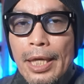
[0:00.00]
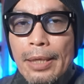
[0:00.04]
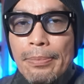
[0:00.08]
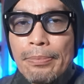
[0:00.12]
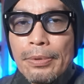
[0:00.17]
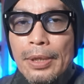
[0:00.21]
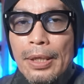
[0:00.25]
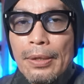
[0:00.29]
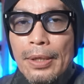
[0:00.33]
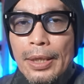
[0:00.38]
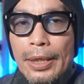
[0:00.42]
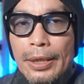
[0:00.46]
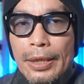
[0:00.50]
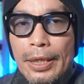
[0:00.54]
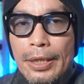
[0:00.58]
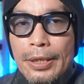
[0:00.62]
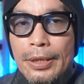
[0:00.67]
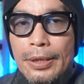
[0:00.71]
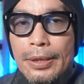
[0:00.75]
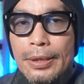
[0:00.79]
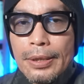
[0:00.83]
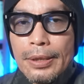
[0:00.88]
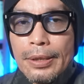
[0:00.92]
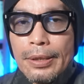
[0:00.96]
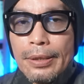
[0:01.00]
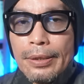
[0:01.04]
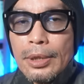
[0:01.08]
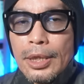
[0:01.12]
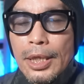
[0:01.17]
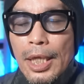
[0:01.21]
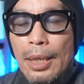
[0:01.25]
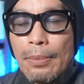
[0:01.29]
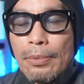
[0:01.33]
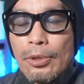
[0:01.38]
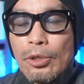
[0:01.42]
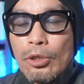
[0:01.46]
タイプなわけです。
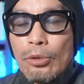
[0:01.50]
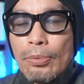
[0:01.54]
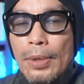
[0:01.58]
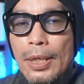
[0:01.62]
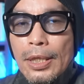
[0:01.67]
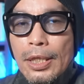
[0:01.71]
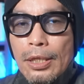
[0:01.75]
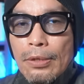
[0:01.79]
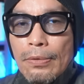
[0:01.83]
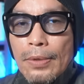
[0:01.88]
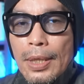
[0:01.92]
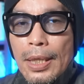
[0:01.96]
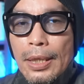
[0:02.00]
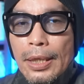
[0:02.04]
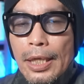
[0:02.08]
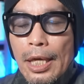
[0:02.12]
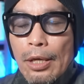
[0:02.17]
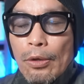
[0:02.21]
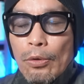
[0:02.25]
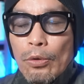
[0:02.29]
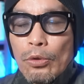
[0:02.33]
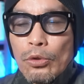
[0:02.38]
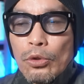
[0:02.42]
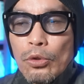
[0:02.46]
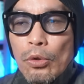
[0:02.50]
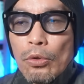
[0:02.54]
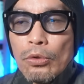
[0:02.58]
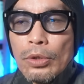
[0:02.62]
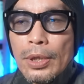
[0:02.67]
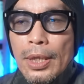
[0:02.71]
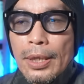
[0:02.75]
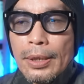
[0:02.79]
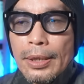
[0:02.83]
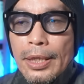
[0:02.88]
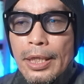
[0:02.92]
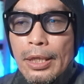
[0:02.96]
しかも椿は結婚直
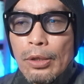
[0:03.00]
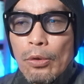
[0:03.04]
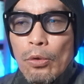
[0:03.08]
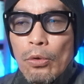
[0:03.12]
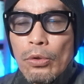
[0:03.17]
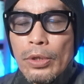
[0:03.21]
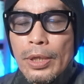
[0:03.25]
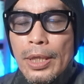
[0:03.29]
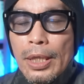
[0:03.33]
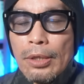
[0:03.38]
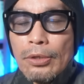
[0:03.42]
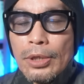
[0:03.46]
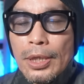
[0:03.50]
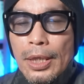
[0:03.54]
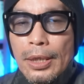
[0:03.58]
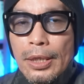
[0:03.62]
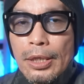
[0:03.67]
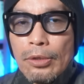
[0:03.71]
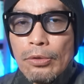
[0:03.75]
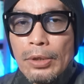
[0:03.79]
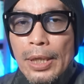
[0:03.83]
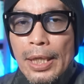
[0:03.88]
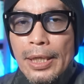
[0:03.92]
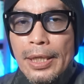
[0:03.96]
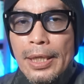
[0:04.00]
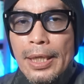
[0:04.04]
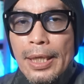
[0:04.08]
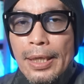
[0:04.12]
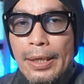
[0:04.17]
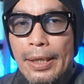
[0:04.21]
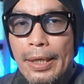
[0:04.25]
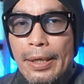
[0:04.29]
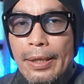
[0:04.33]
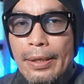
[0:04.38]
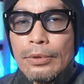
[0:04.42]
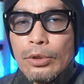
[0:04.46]
前に婚約者に裏切
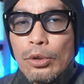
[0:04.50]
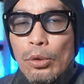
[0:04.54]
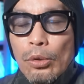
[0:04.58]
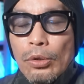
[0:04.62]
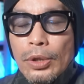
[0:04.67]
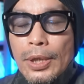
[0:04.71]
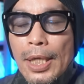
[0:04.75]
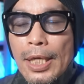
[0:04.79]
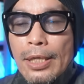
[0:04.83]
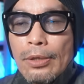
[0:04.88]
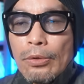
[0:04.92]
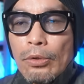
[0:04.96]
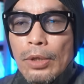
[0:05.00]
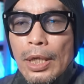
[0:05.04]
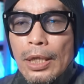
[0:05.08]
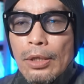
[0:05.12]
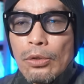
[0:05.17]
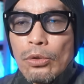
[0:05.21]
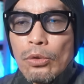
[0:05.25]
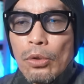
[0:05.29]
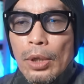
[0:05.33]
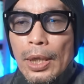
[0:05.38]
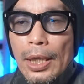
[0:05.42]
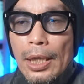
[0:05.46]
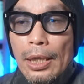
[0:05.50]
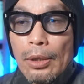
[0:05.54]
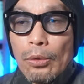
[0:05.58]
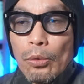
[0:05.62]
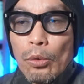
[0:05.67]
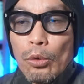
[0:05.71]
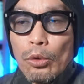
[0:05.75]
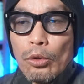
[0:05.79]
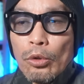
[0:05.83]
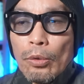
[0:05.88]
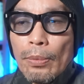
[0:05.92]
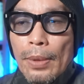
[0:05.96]
られ、その際の彼女から
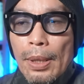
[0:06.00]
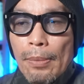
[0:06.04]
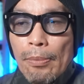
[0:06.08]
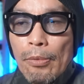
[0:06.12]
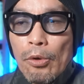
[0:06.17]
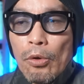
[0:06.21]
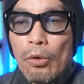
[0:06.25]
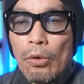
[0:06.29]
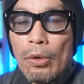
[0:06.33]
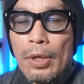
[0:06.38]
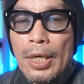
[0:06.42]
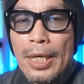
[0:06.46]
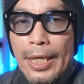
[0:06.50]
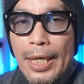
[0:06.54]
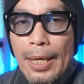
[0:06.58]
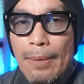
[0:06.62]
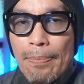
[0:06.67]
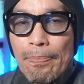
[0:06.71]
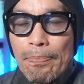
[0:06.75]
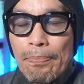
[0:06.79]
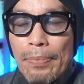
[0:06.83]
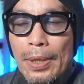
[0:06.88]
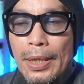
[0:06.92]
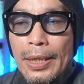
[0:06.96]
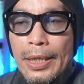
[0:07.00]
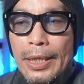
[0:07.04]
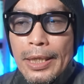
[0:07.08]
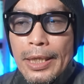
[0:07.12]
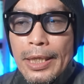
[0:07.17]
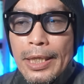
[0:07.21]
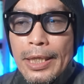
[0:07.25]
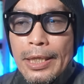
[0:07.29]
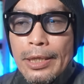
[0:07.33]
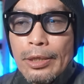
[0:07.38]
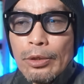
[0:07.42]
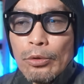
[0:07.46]
の言葉も、やっぱ
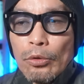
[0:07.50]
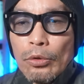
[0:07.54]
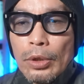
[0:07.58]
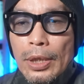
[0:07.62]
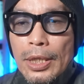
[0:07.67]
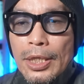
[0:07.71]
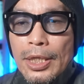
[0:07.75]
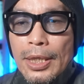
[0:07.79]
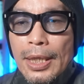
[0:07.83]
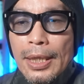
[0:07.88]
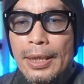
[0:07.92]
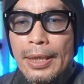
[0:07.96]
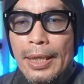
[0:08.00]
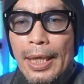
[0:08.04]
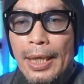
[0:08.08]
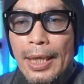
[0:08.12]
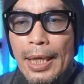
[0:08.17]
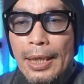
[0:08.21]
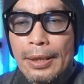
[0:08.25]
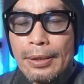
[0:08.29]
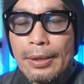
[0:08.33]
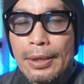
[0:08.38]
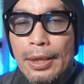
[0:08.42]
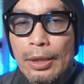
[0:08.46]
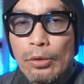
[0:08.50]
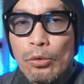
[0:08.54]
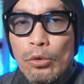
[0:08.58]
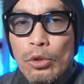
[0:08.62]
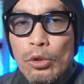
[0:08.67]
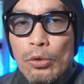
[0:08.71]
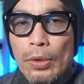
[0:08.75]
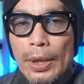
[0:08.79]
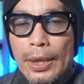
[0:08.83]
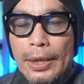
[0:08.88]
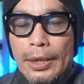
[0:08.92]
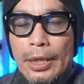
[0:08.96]
りいい人でしかなかったと
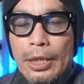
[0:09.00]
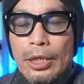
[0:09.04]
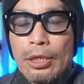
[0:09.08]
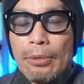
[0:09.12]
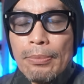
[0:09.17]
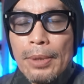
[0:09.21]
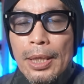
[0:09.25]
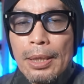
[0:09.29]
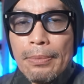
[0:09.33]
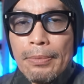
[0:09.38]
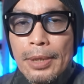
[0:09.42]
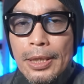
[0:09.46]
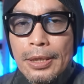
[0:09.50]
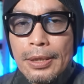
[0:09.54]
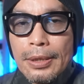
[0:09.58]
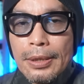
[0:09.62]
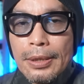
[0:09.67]
言われてしまいま